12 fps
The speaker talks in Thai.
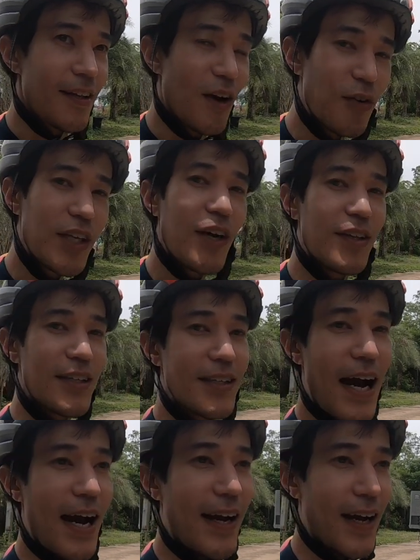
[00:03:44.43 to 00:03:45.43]
ท่องเที่ยว
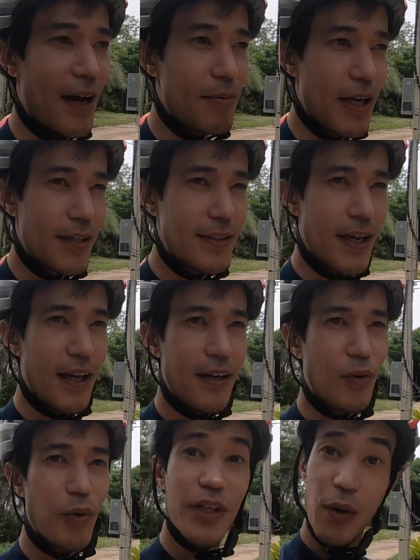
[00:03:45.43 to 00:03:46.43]
ต่างๆนะครับอย่างเช่น
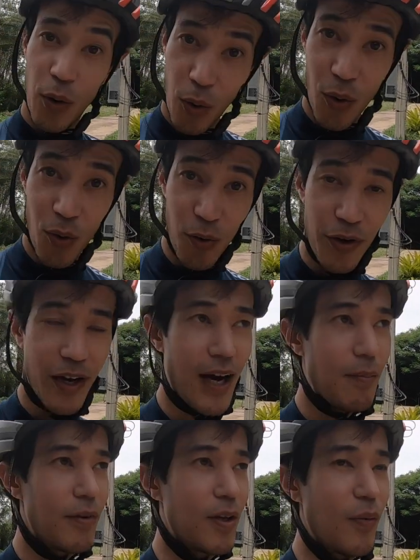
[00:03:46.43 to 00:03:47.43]
ก๋วยเตี๋ยวโอ่งนะครั
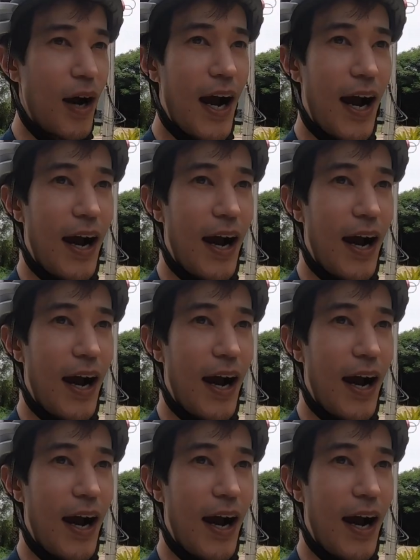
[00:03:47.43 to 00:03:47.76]
บหรือว่า